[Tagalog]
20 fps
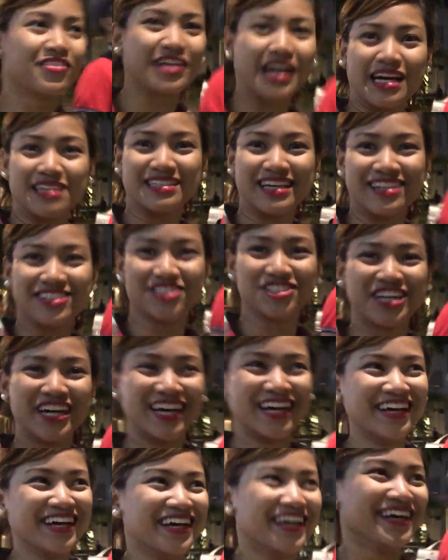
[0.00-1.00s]
kung nasan siya.
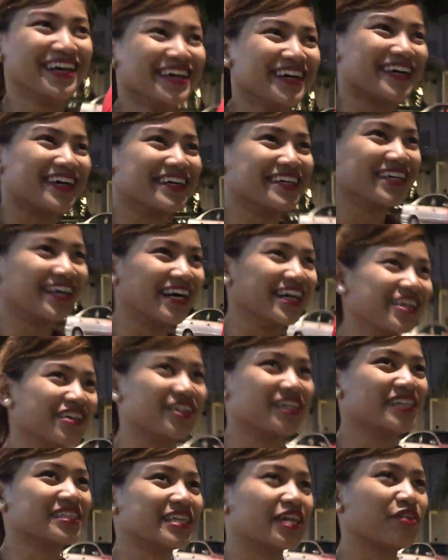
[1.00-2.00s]
Kaya
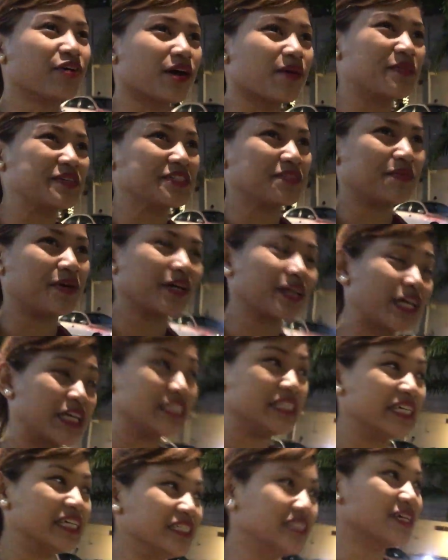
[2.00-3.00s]
ngayon, nagtanong kami sa mga
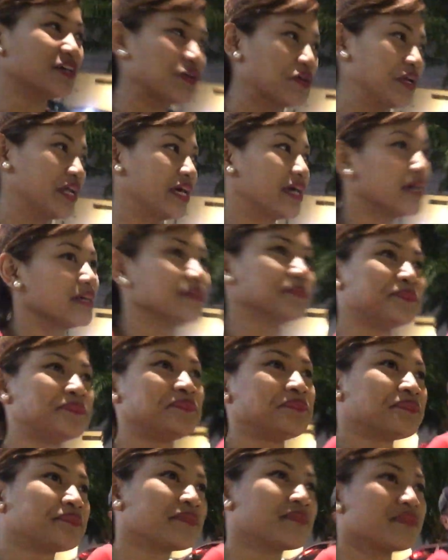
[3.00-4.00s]
gardenia uli.
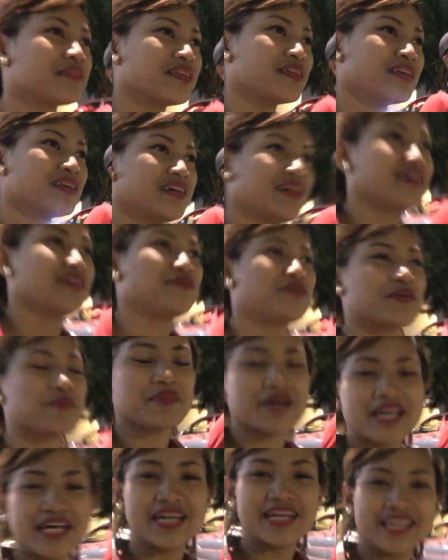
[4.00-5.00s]
Huwag
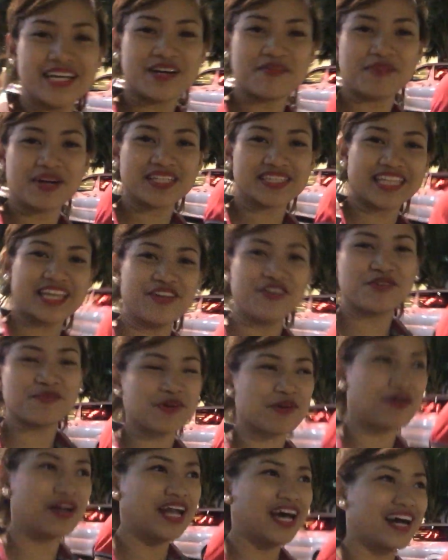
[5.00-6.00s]
mahihiyang magtanong
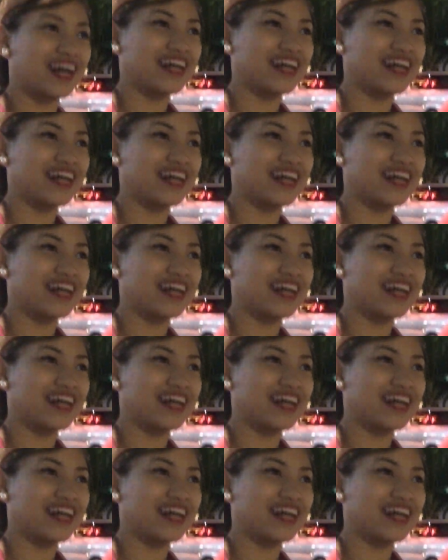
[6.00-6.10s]
pag wala